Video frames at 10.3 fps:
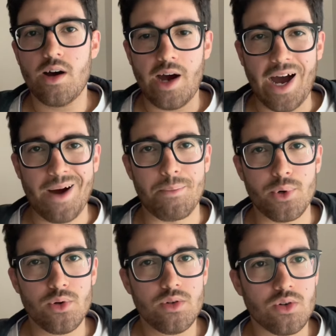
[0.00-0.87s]

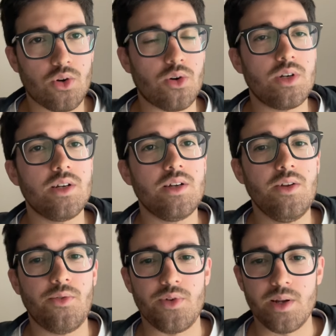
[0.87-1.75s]
Apro con il
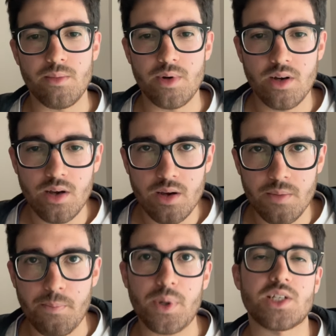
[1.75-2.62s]
film
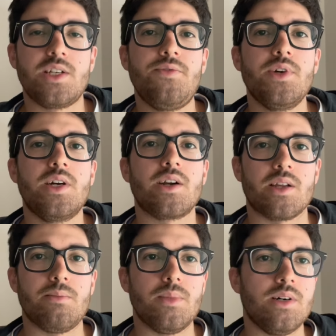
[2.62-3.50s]
Pacific
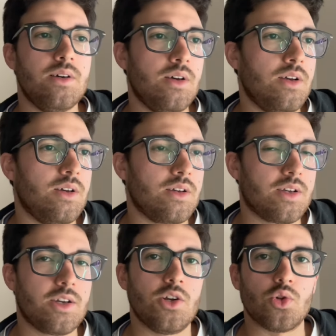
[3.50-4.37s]
Rim,
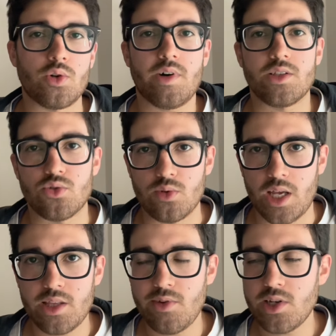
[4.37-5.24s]
che lo trovate su
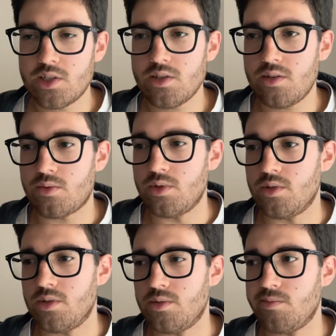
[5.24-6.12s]
Netflix
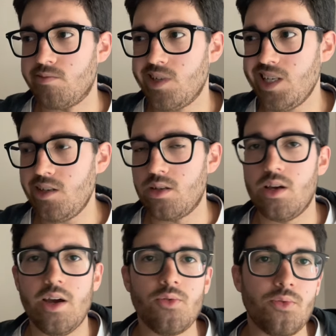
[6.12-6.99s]
eh, e
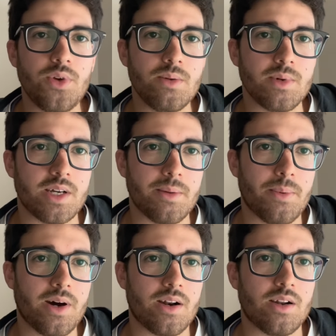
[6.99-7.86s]
è un film che
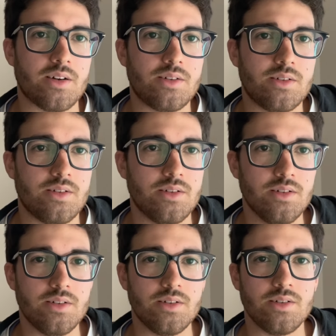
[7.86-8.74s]
parla
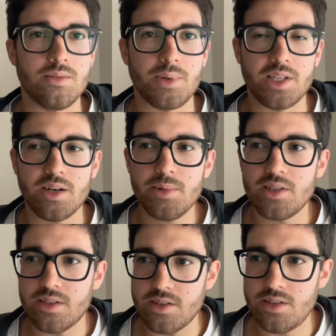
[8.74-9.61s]
eh,
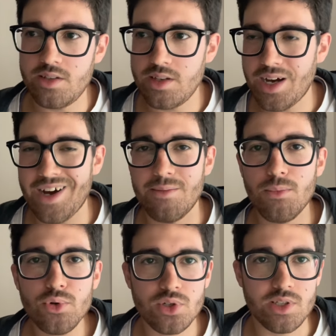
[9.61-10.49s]
praticamente di
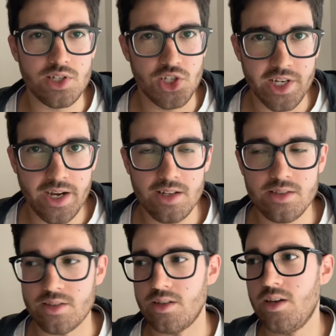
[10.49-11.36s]
mostri
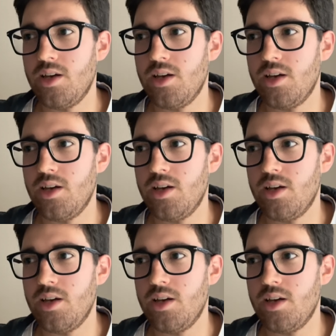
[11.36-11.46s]
giganti